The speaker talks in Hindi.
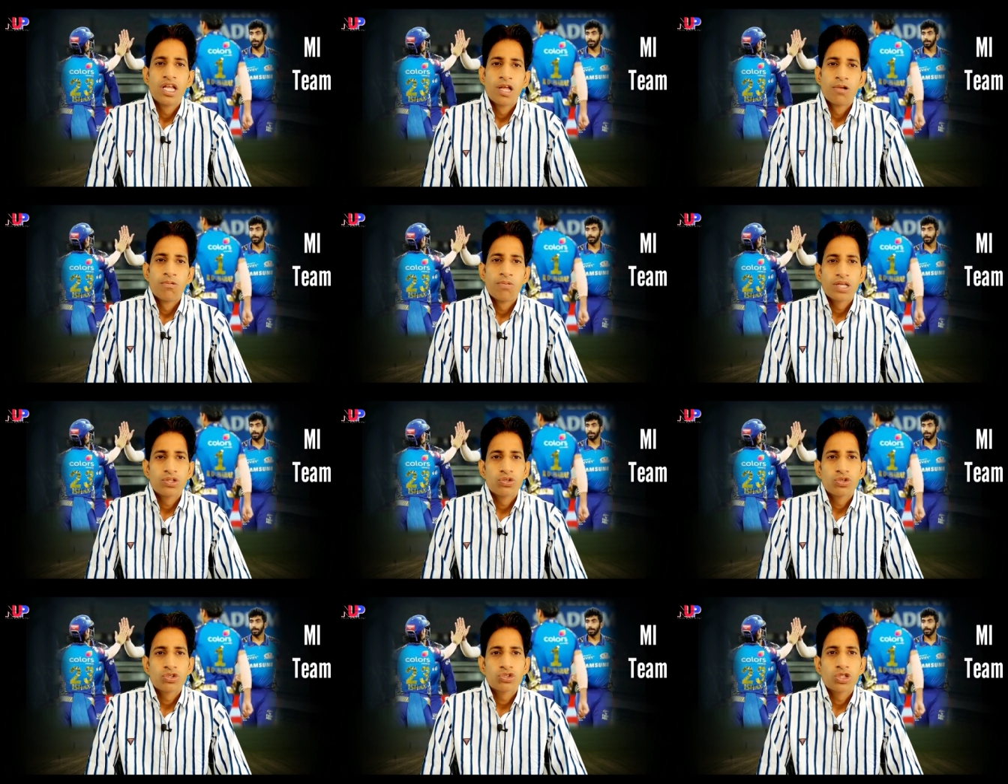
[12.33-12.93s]
वह
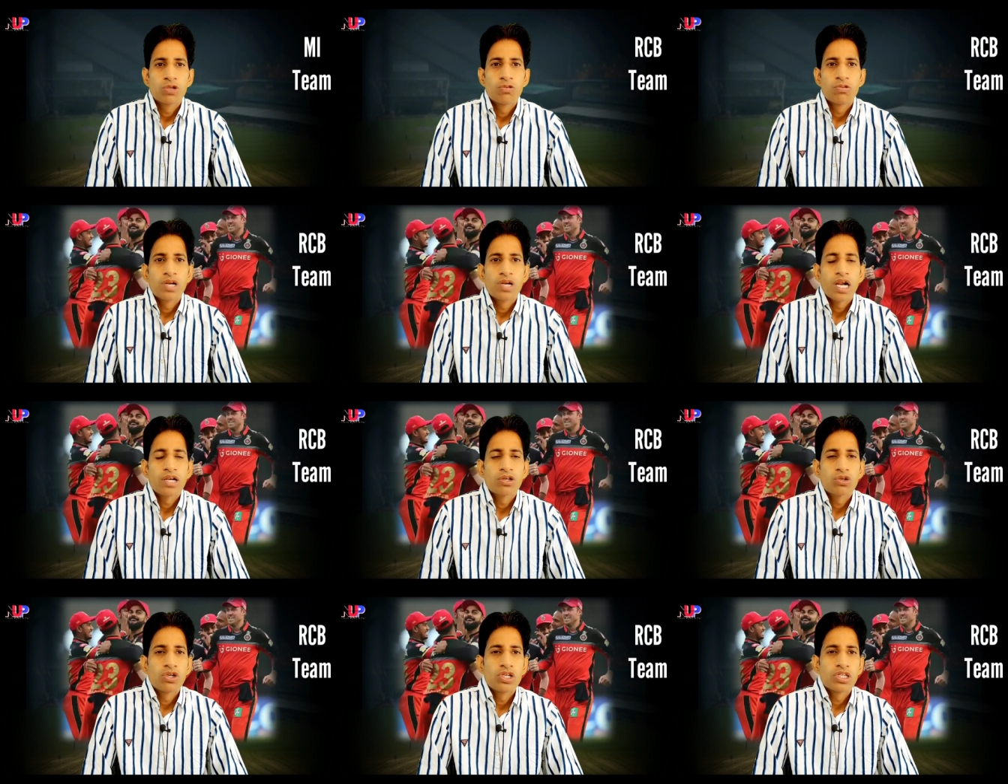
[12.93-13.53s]
दोस्तों
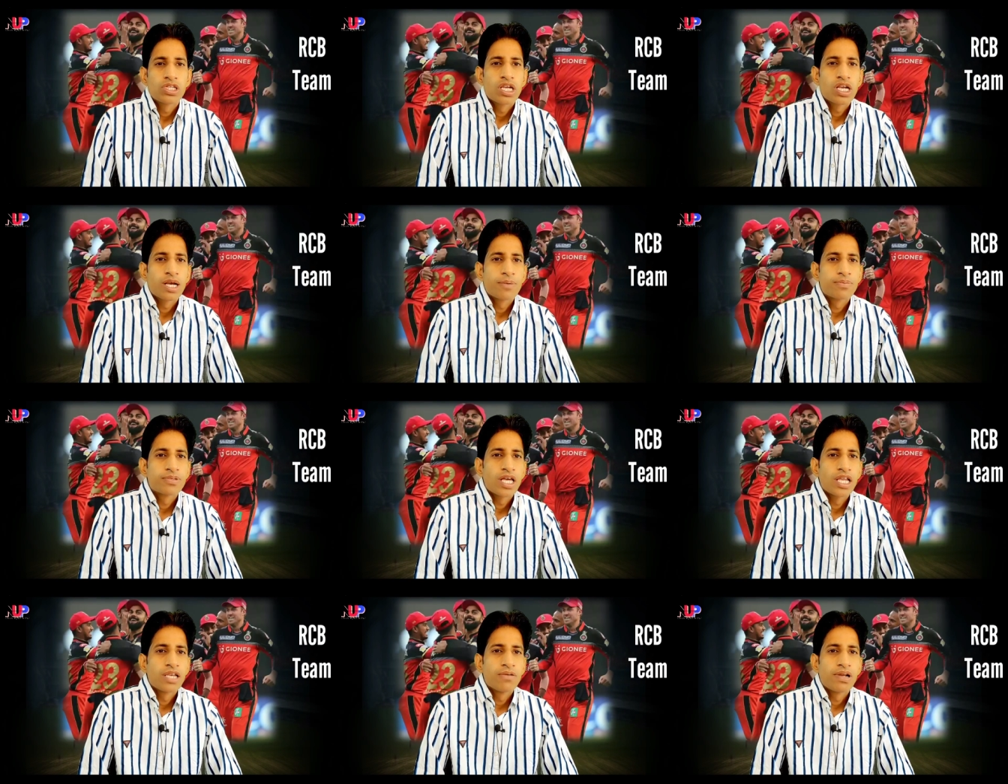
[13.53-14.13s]
विराट कोहली की
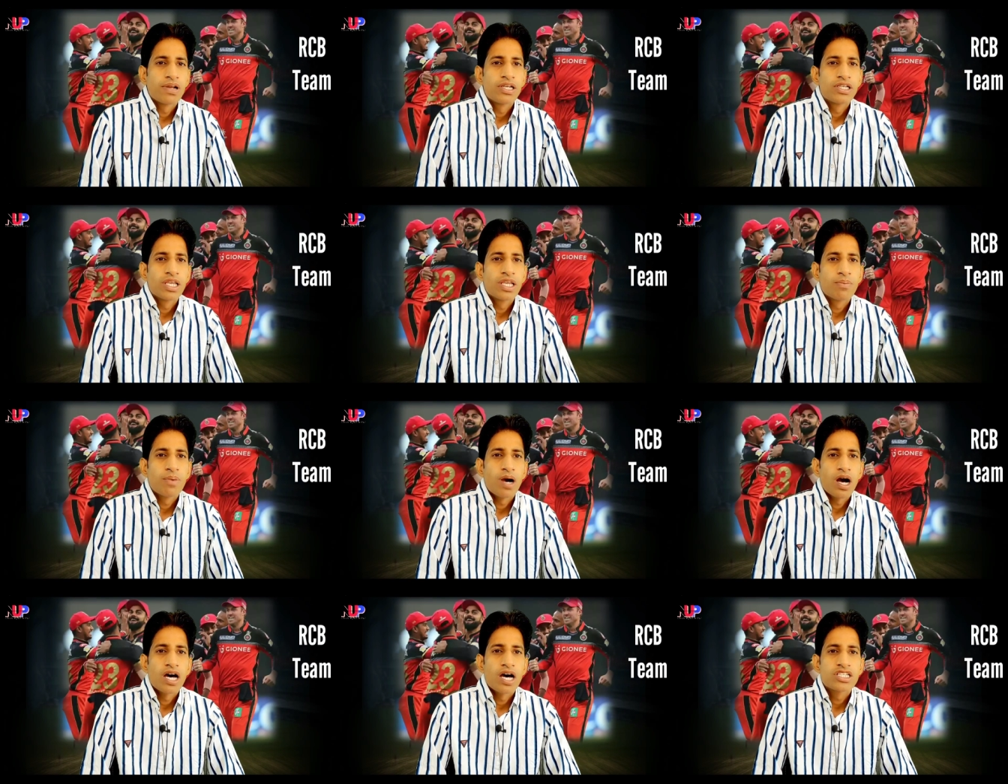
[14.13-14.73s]
कप्तानी वाली
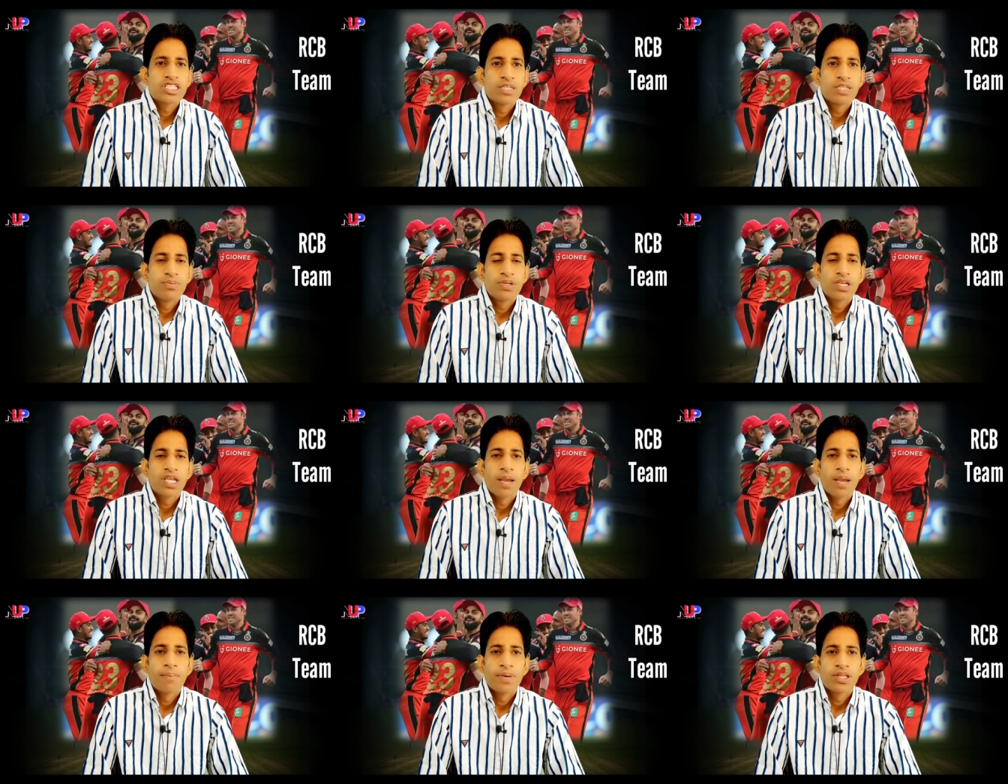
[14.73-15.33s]
टीम आरसीबी
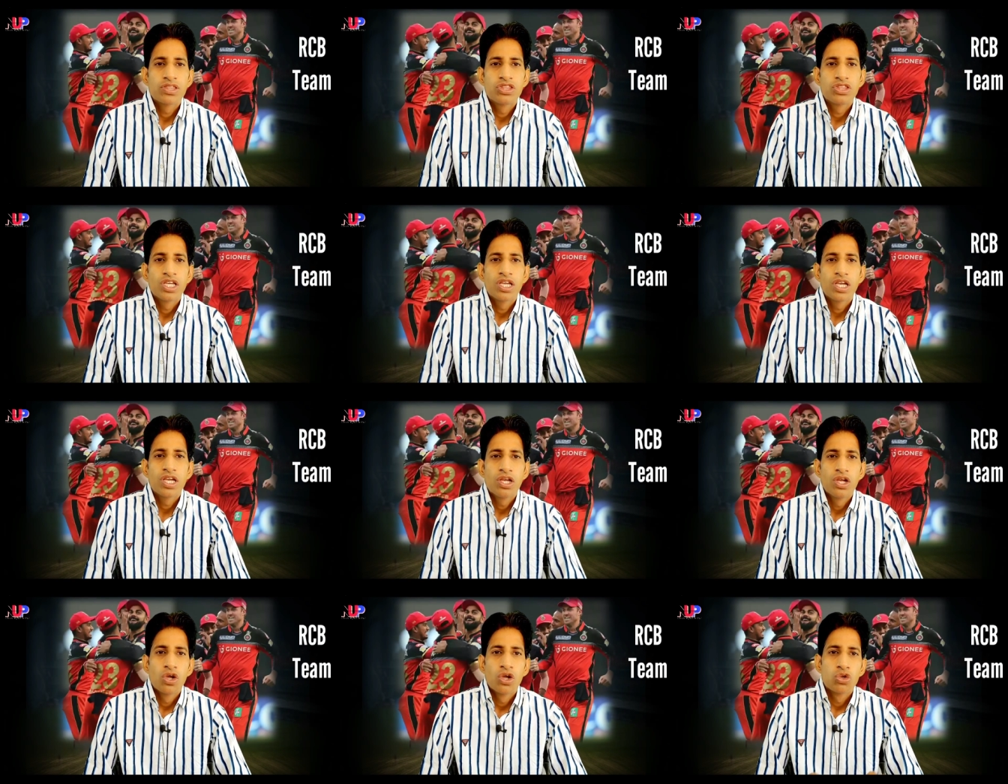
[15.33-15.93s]
के
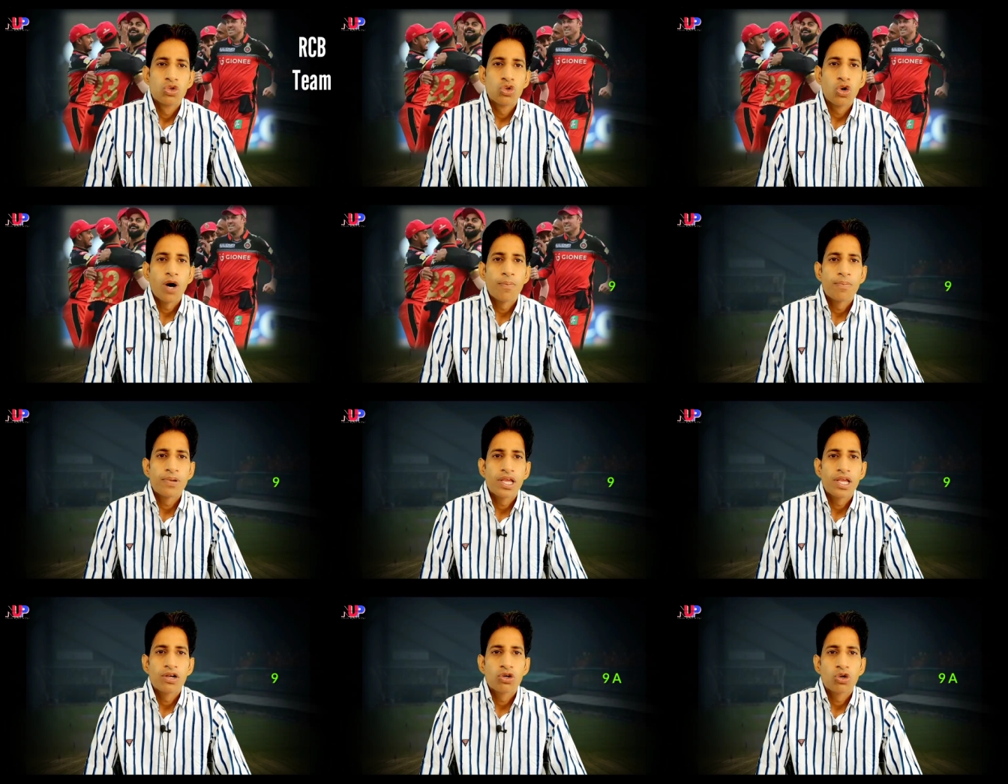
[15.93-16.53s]
मध्य 9
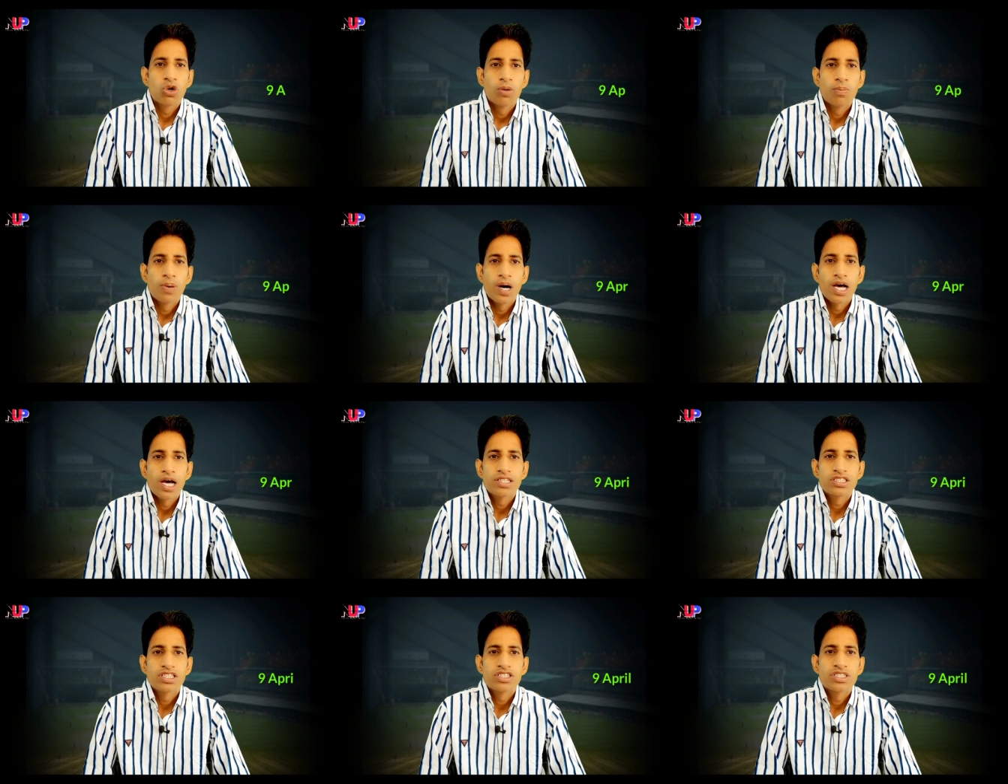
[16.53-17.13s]
अप्रैल को
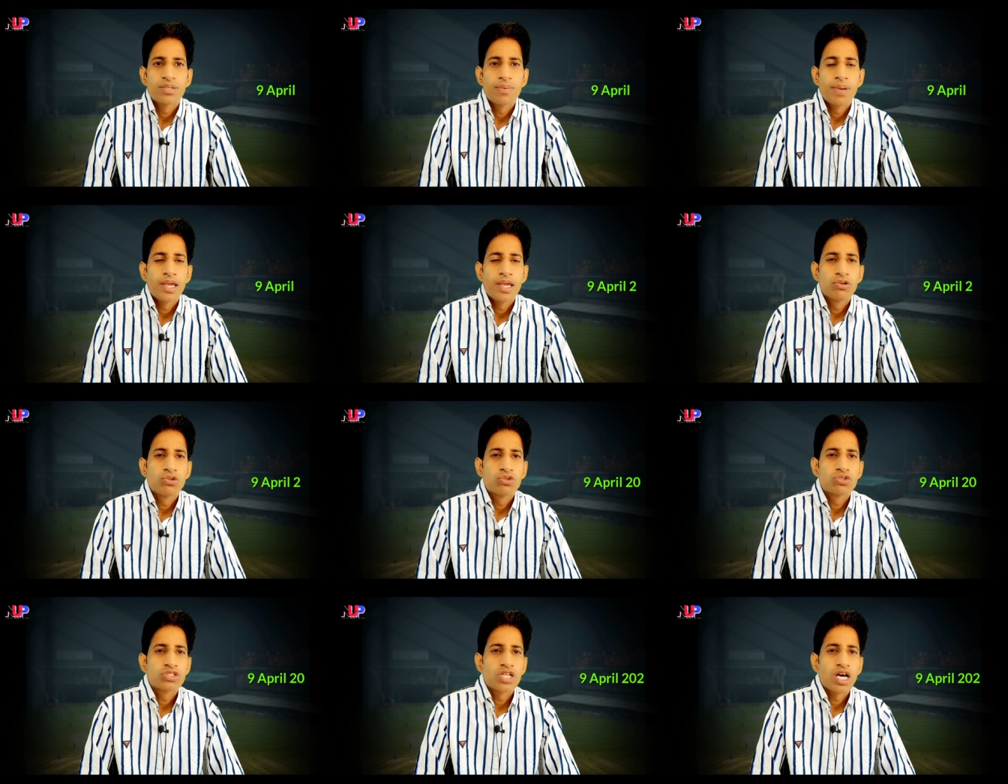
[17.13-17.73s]
भारतीय समय
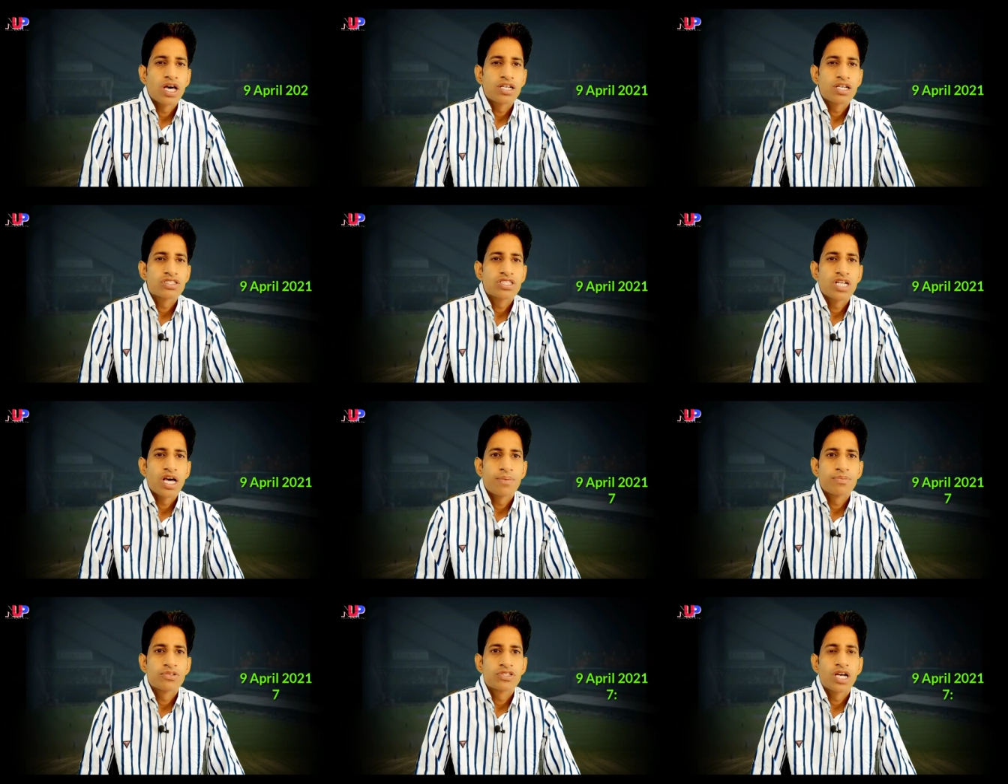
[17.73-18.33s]
अनुसार
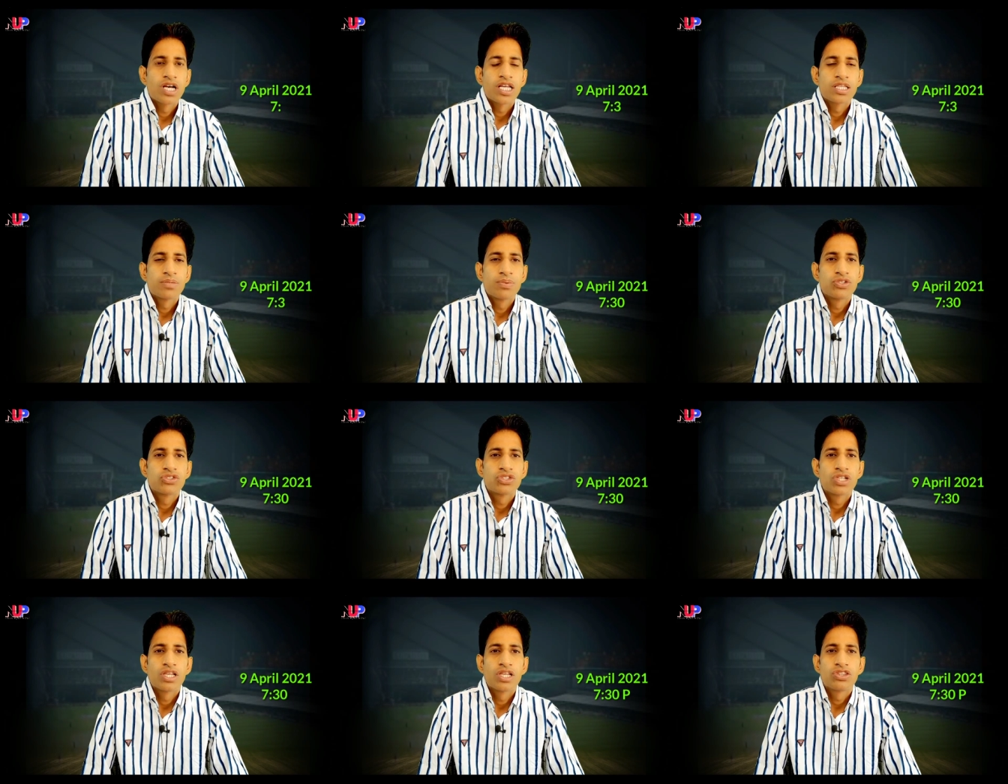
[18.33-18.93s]
शाम सात
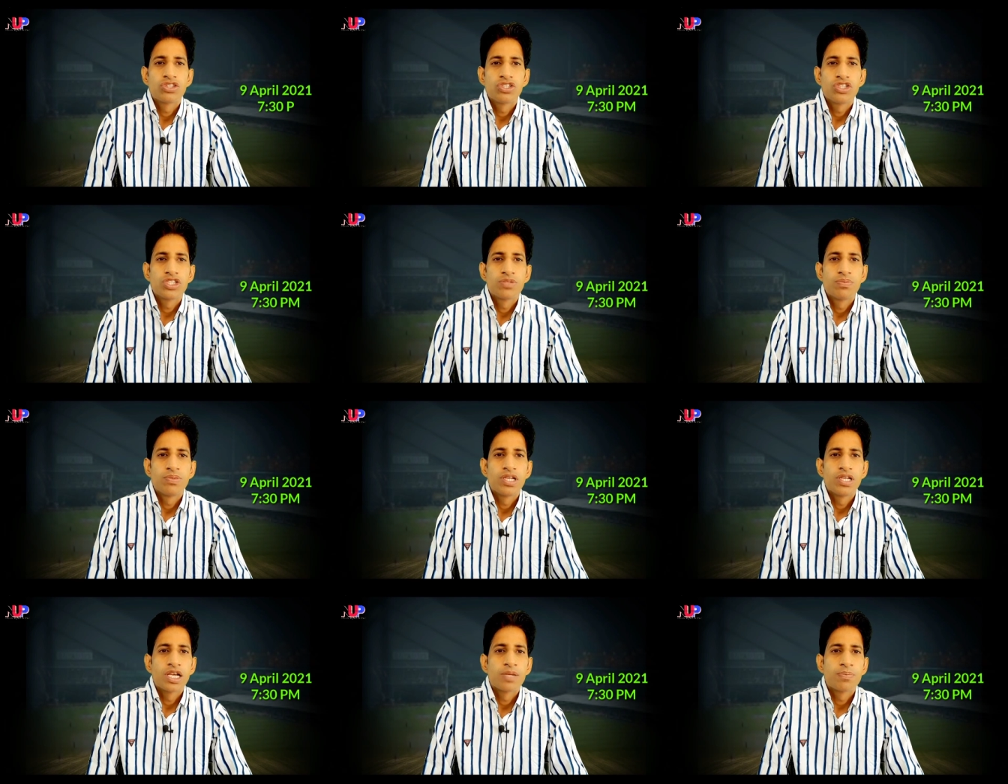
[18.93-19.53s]
बज के तीस
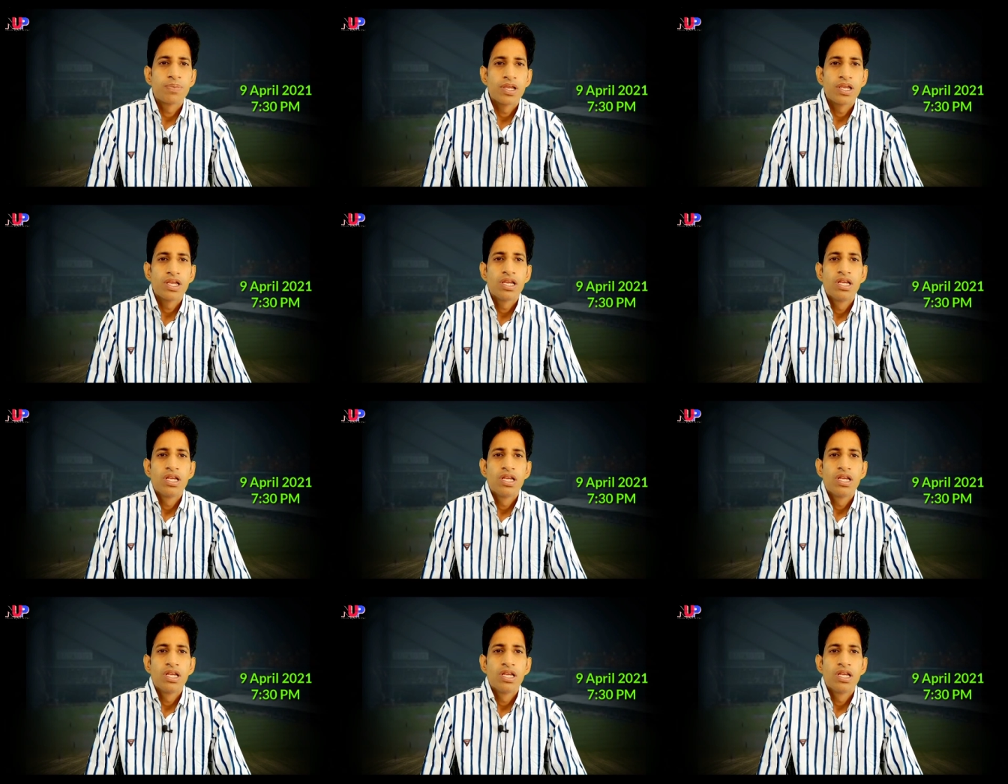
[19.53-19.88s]
मिनट पे